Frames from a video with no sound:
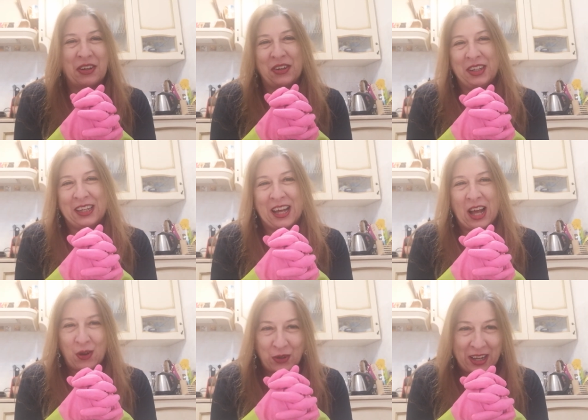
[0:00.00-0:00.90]

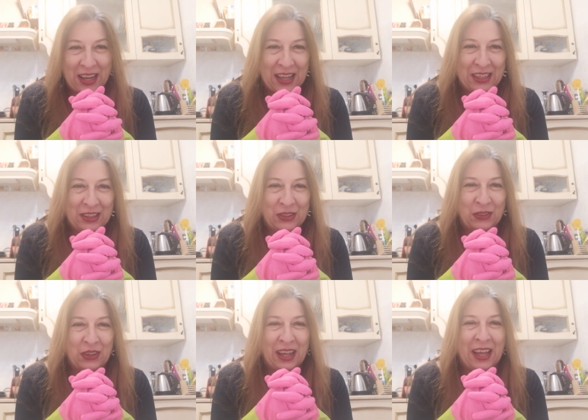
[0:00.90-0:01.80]
Veronica
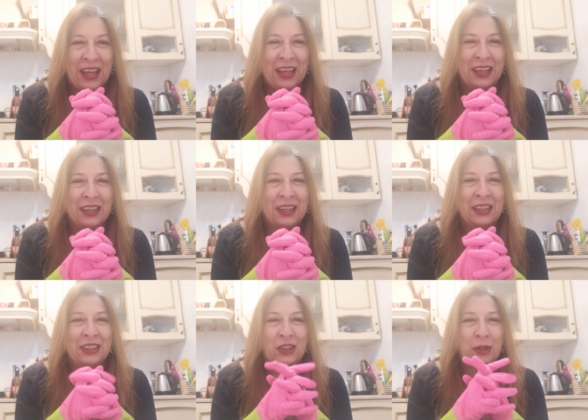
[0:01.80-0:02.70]
Orlando
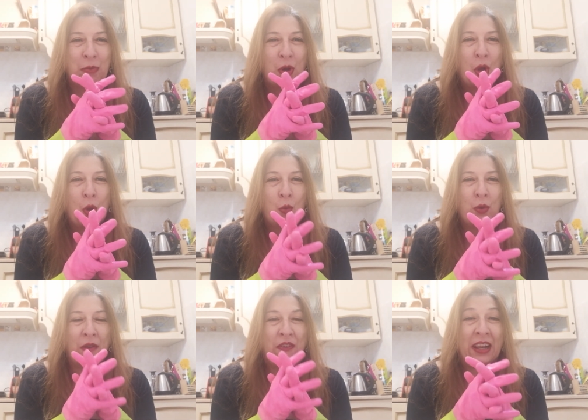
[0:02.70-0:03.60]
è, eh, diciamo, una